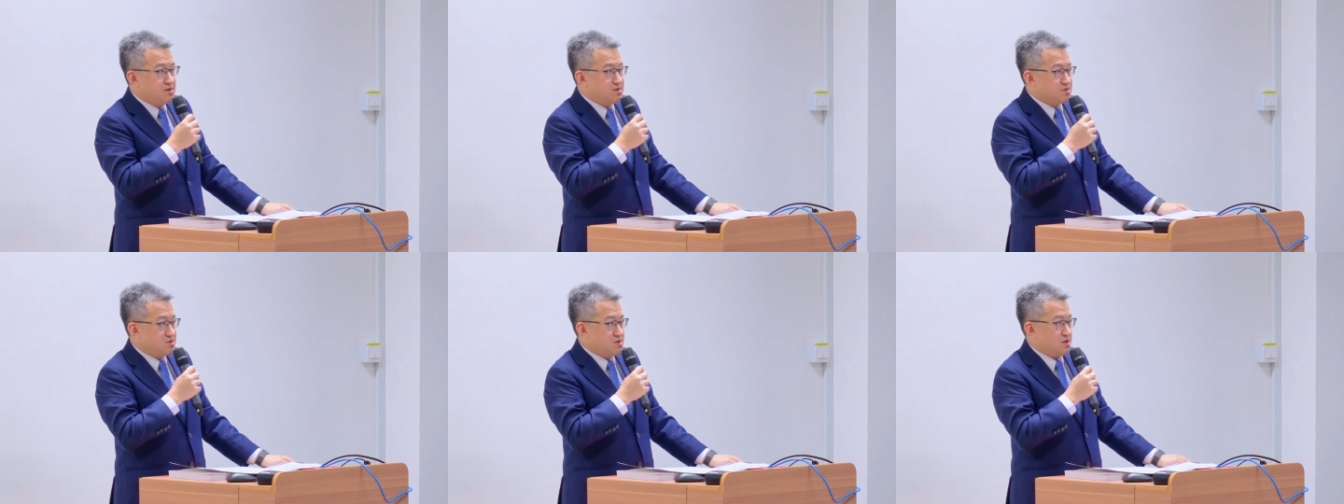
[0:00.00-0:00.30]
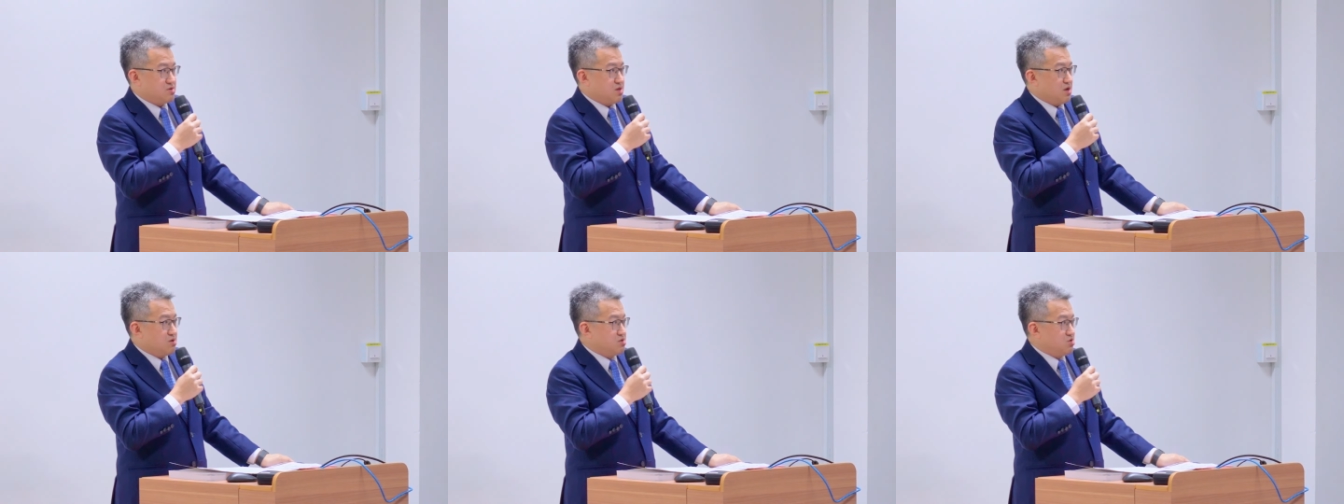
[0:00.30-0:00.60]
是
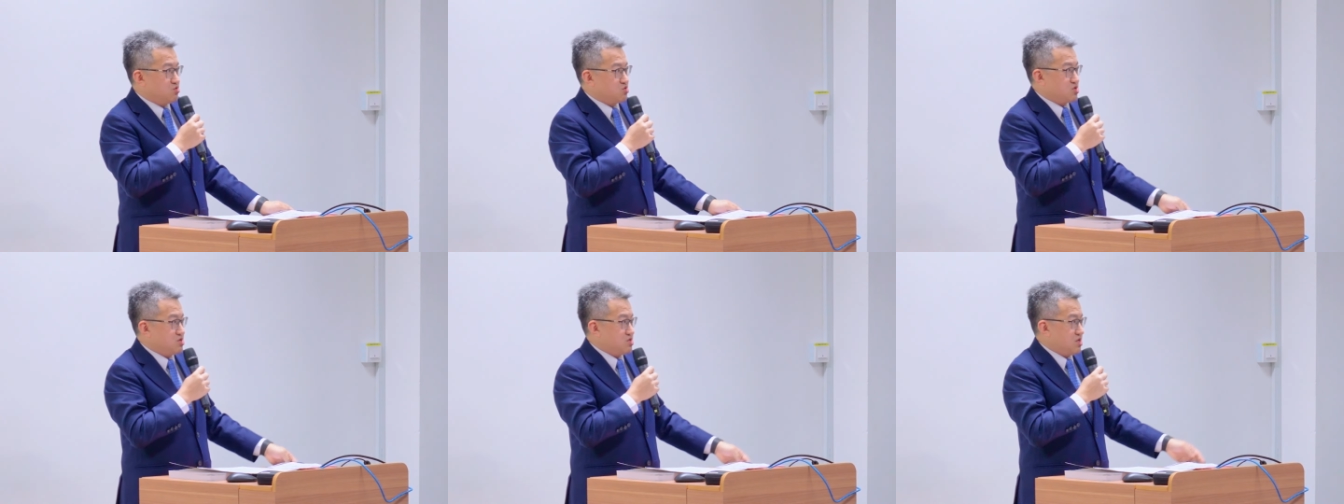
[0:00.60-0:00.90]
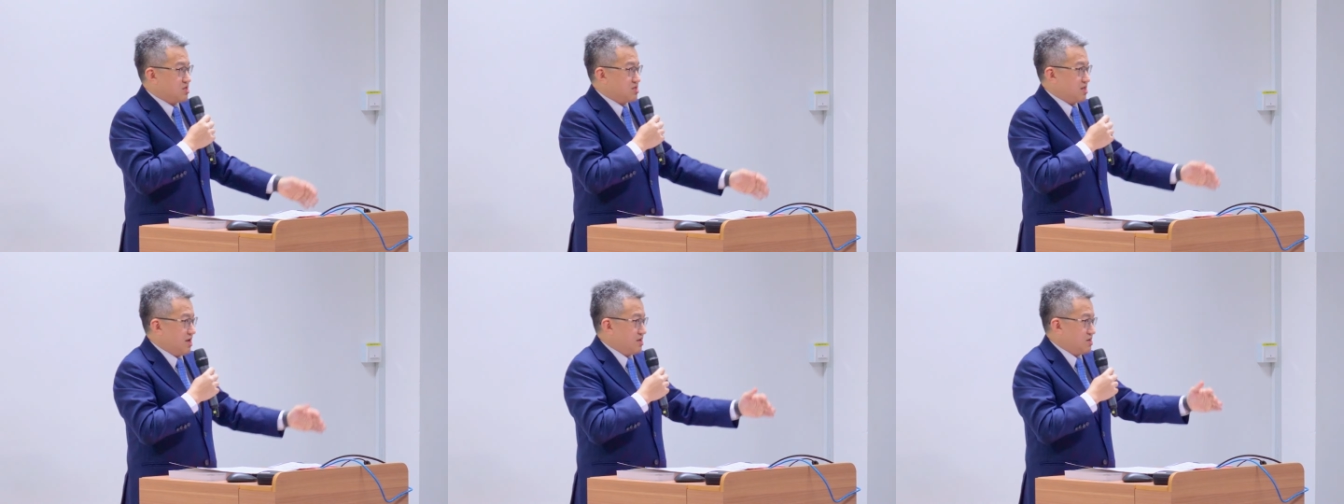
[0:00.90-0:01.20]
要到六十
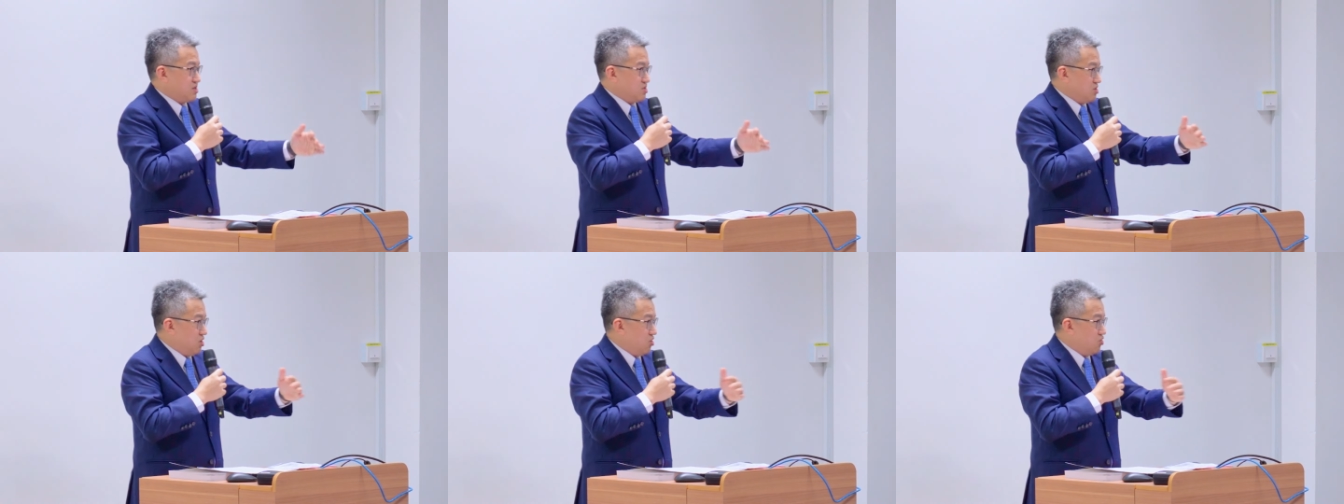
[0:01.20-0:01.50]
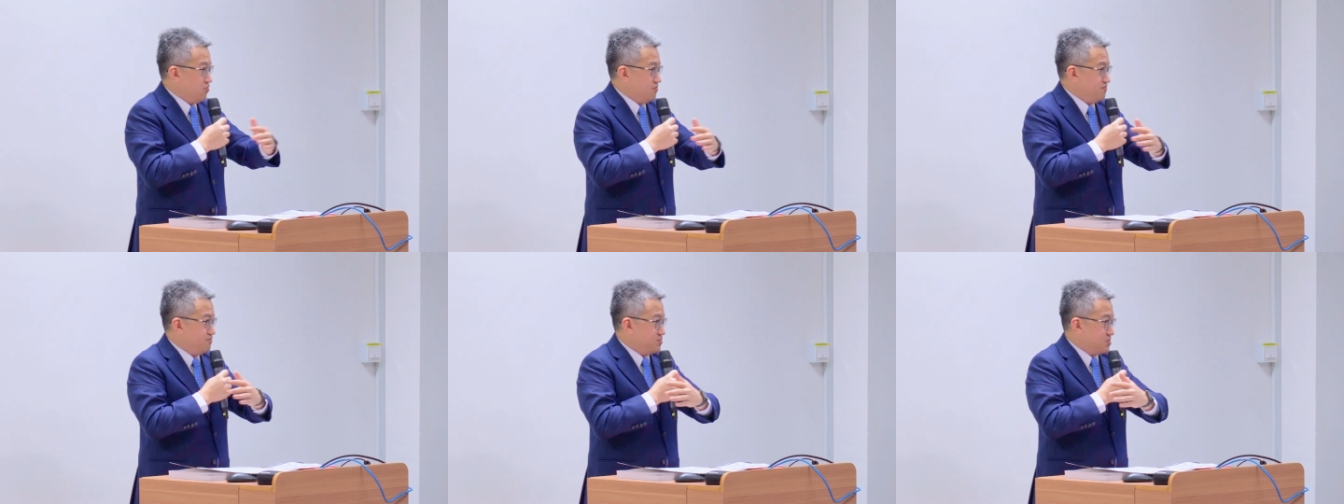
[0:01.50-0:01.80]
年代以
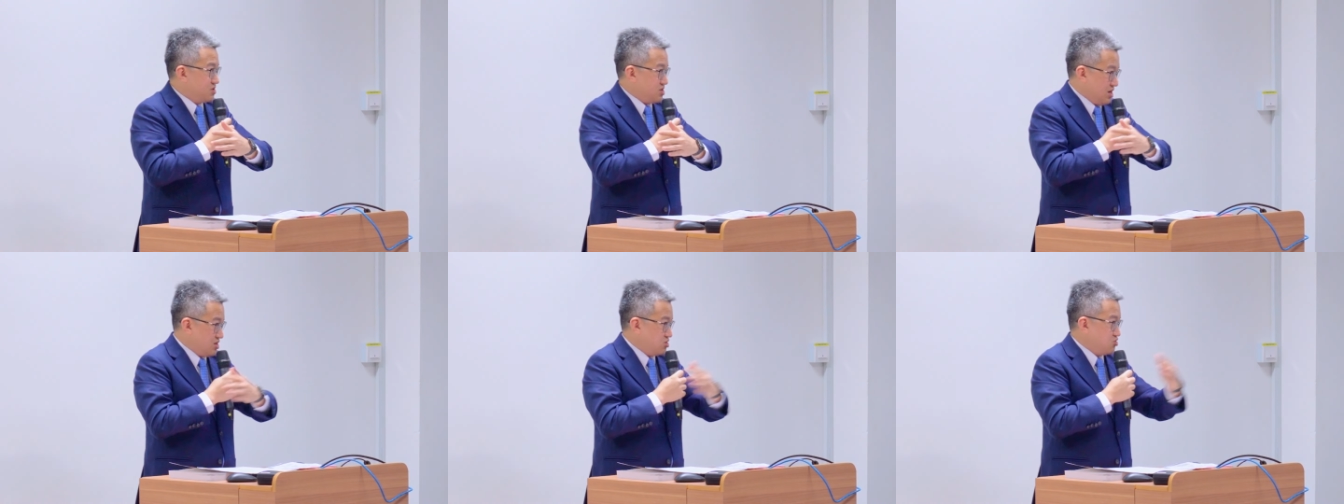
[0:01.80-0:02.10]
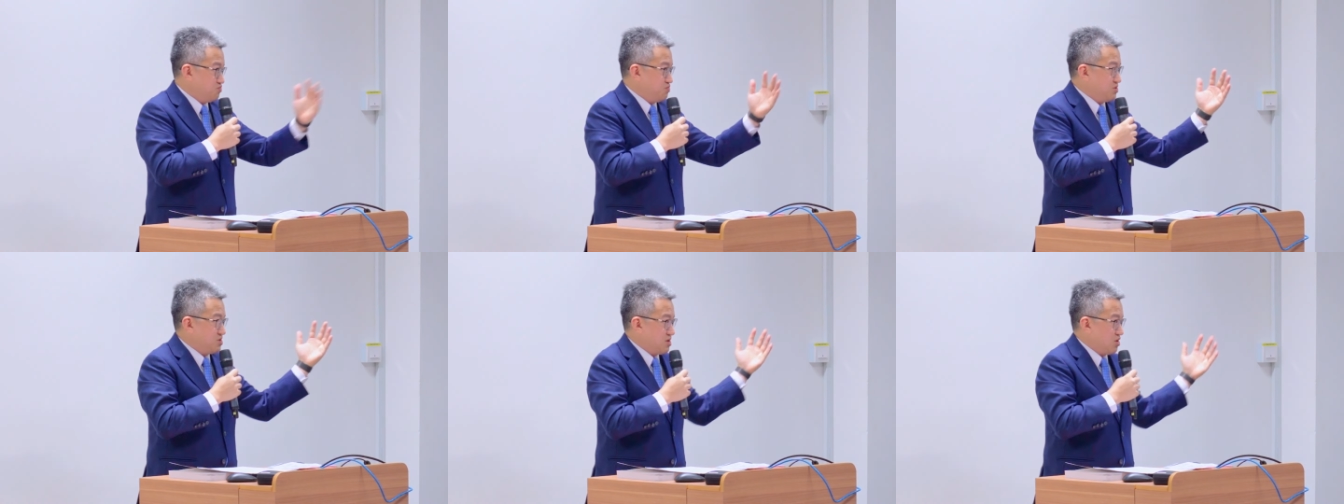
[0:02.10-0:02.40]
后才有
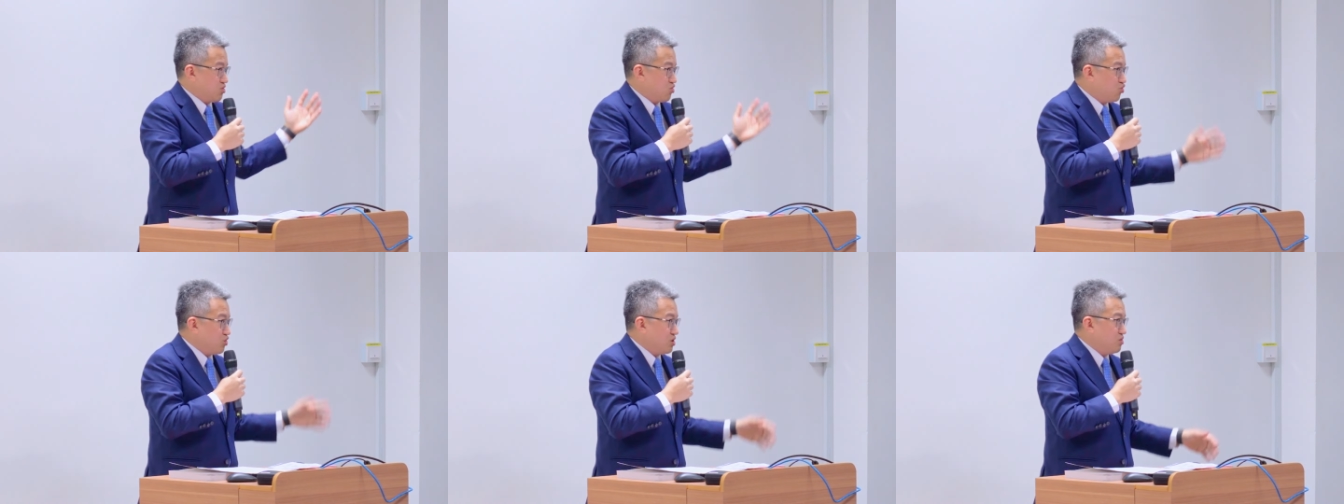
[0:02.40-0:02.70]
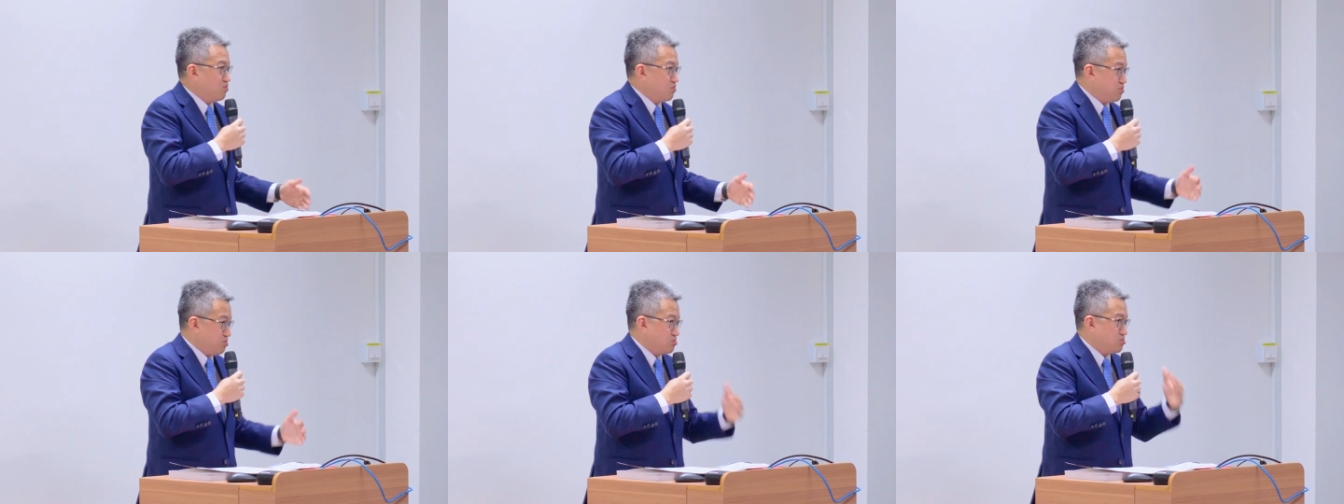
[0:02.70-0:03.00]
比较规
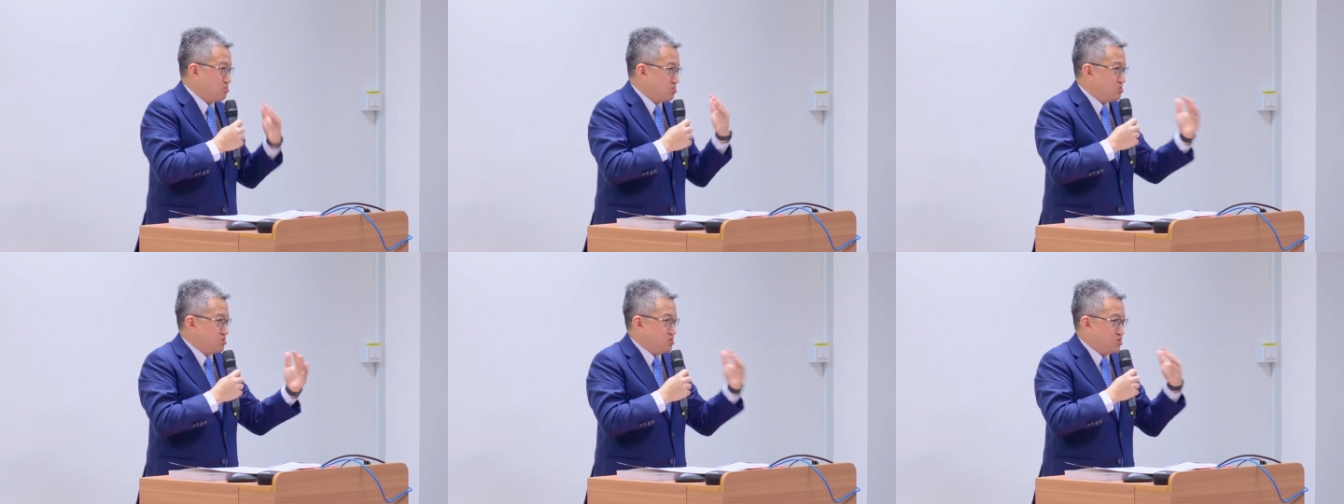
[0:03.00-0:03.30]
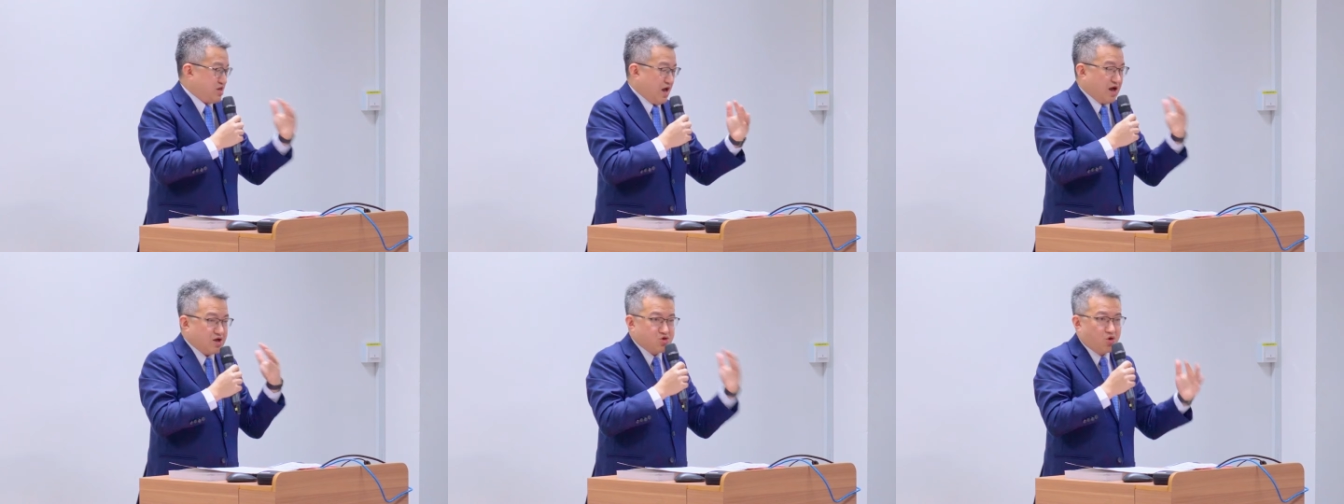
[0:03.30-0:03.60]

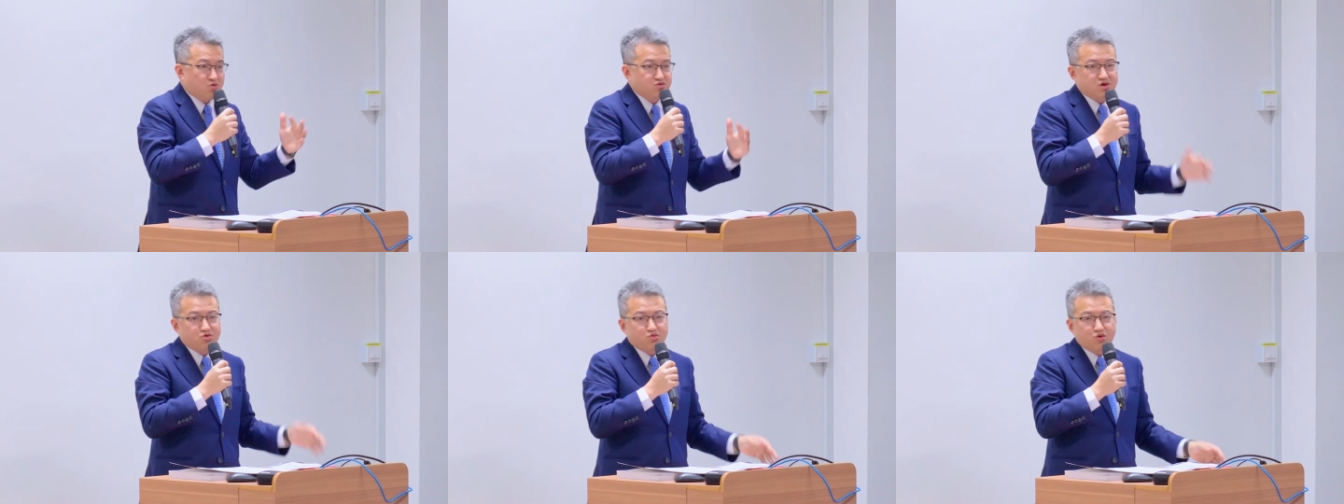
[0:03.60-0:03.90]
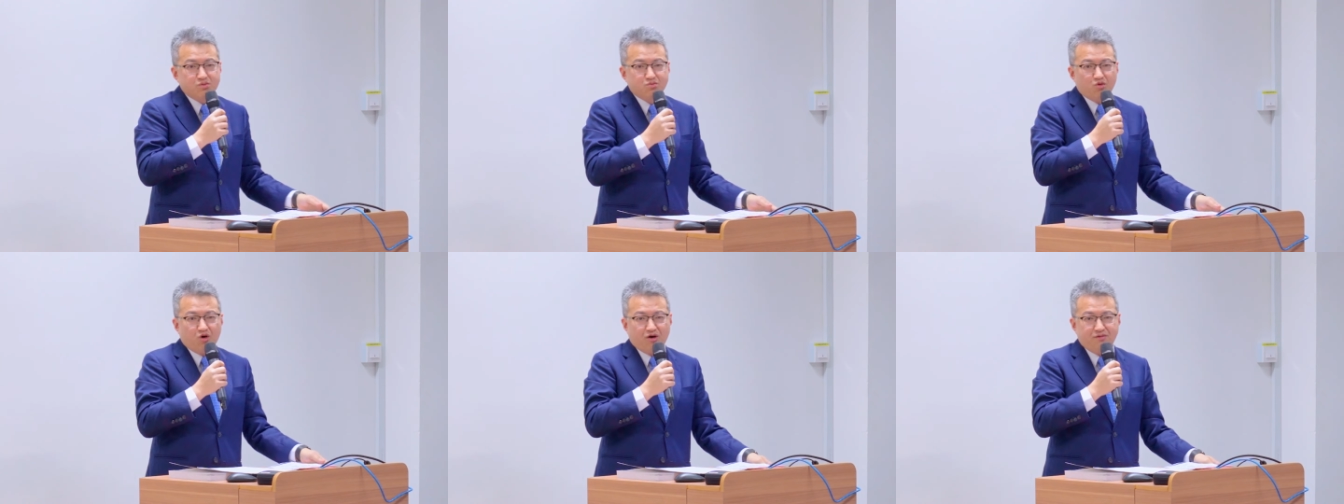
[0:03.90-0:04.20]
相同的
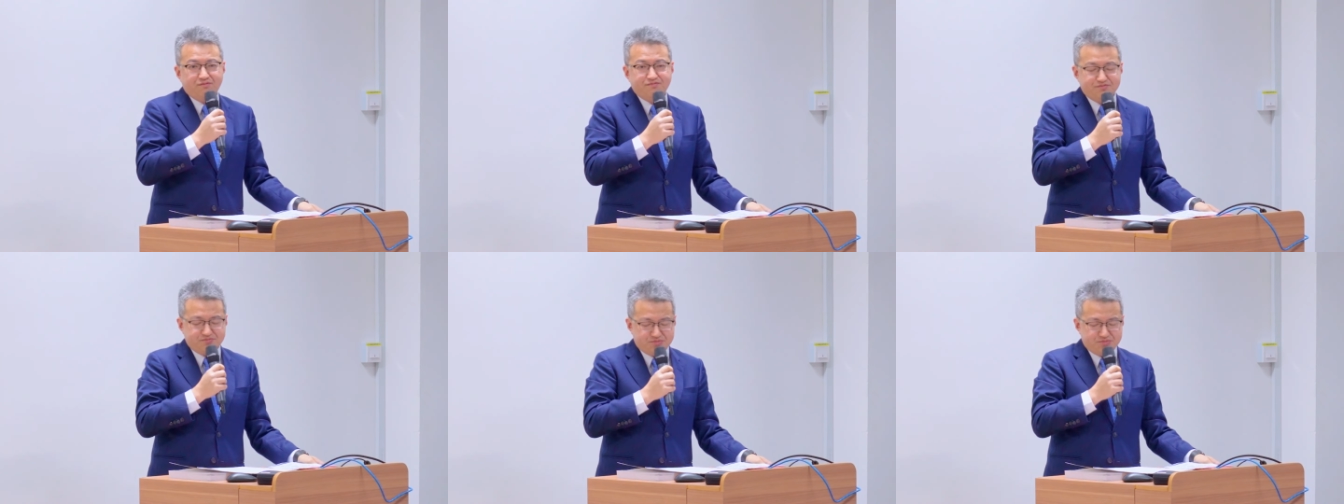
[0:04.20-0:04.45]
规模。